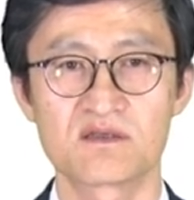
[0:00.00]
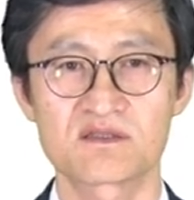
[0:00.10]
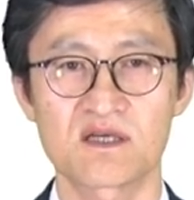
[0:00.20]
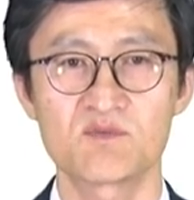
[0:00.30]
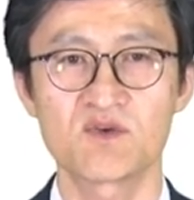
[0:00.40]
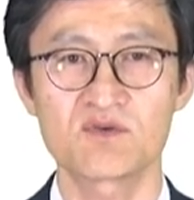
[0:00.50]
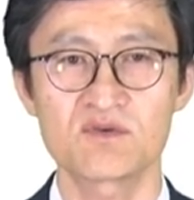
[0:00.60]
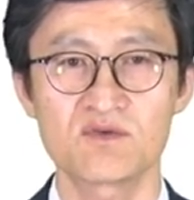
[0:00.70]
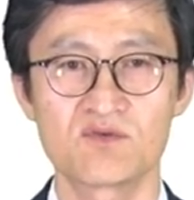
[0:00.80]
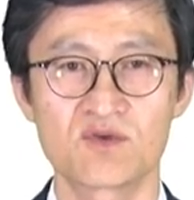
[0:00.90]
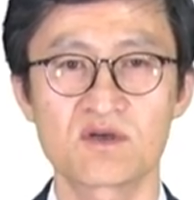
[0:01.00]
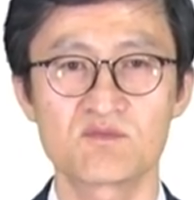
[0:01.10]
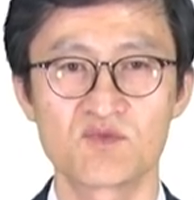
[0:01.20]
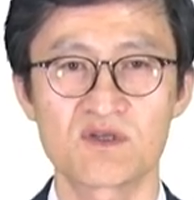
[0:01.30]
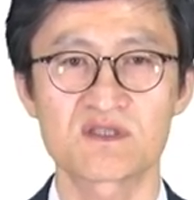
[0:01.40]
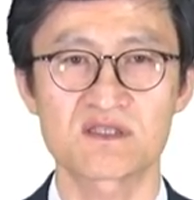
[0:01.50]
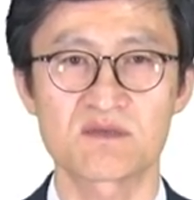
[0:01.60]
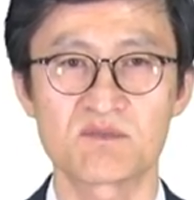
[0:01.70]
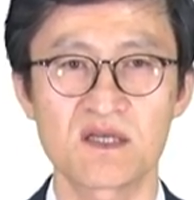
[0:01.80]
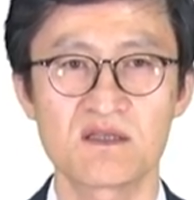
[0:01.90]
사업용 유형 무형
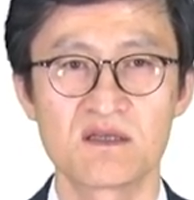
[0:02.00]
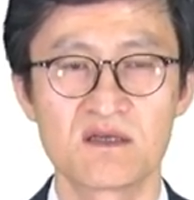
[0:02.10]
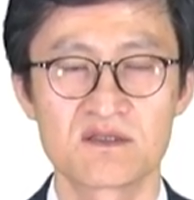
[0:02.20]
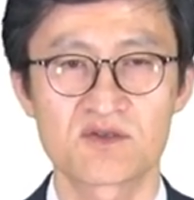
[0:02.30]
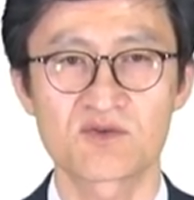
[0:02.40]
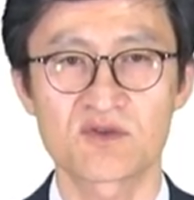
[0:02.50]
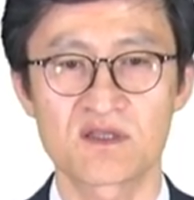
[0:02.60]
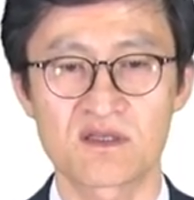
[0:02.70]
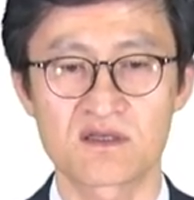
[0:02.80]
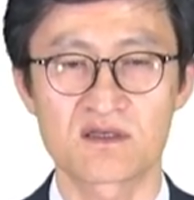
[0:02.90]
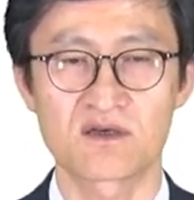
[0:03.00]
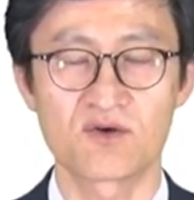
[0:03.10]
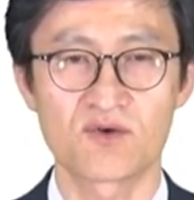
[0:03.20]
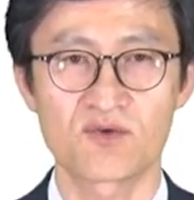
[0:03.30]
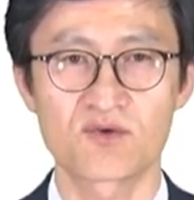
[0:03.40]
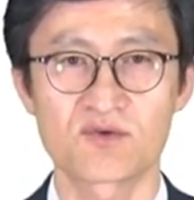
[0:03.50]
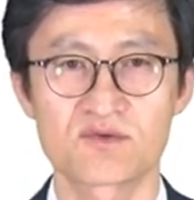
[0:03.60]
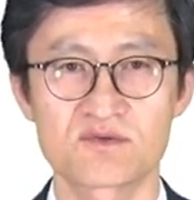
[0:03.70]
자산만 적용된다는 거, 이거